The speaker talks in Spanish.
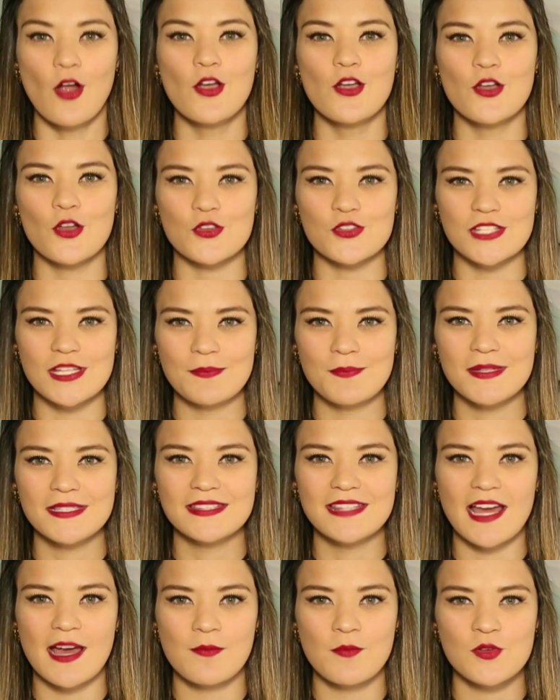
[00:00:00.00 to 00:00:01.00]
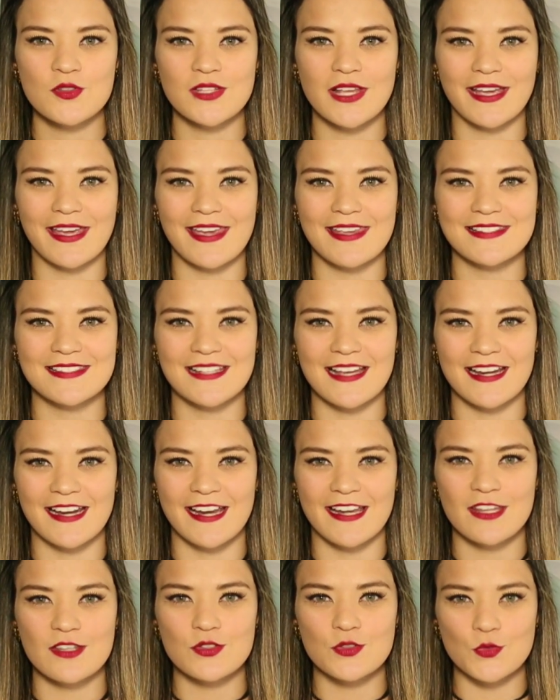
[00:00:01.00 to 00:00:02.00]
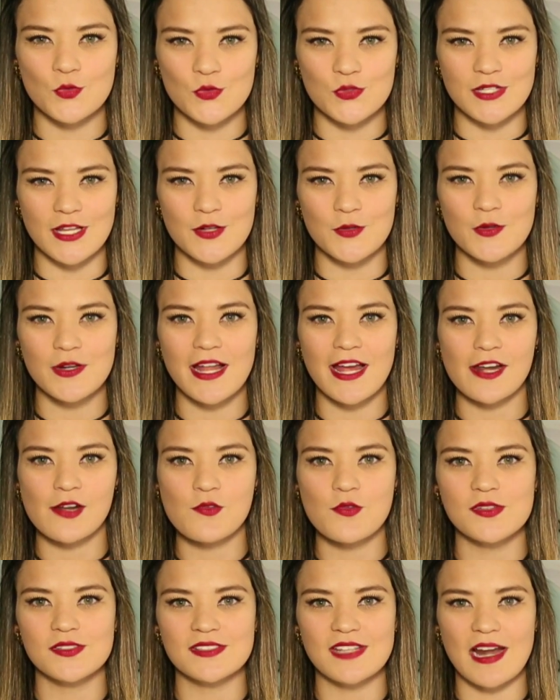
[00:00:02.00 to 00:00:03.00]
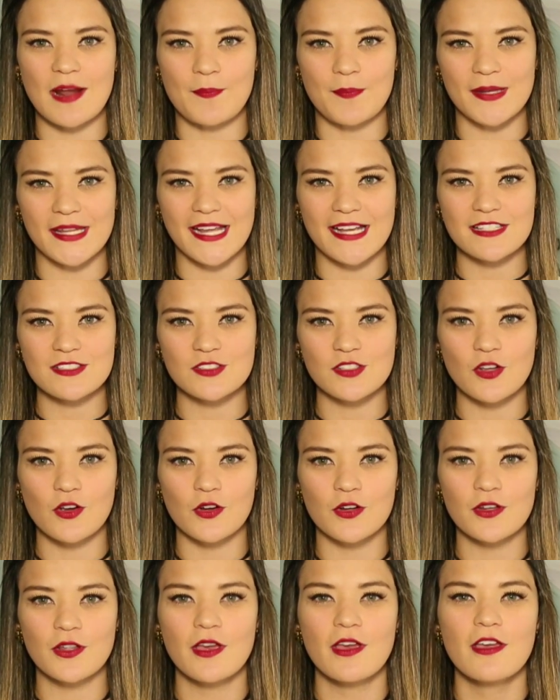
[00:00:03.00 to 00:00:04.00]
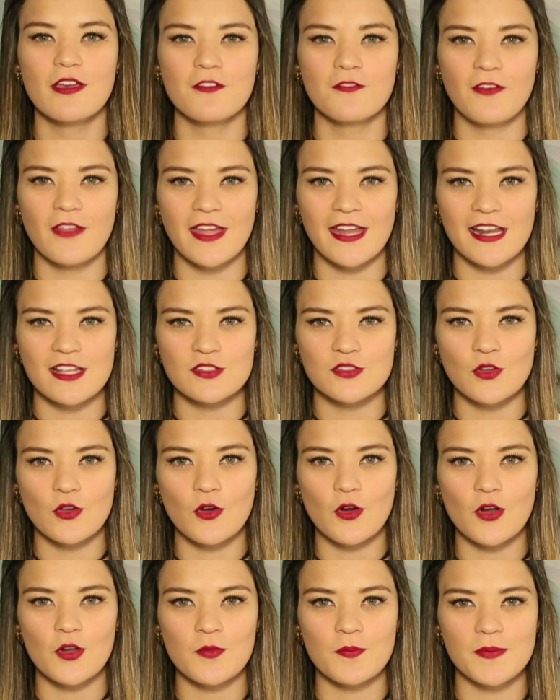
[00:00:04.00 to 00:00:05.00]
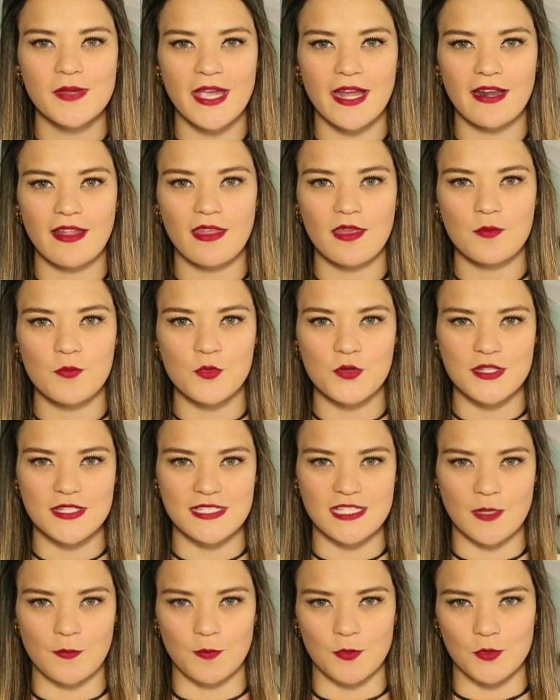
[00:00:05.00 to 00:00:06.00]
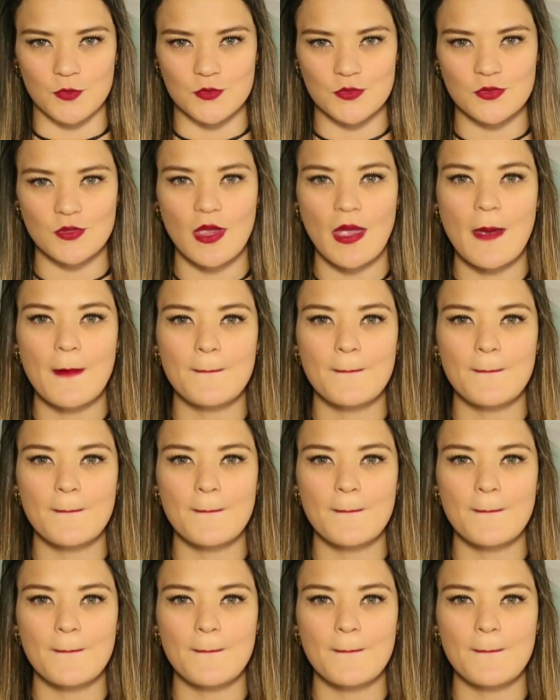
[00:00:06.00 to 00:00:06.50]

Los invitamos a que descarguen en su celular nuestra aplicación Federación Colombiana de Municipios.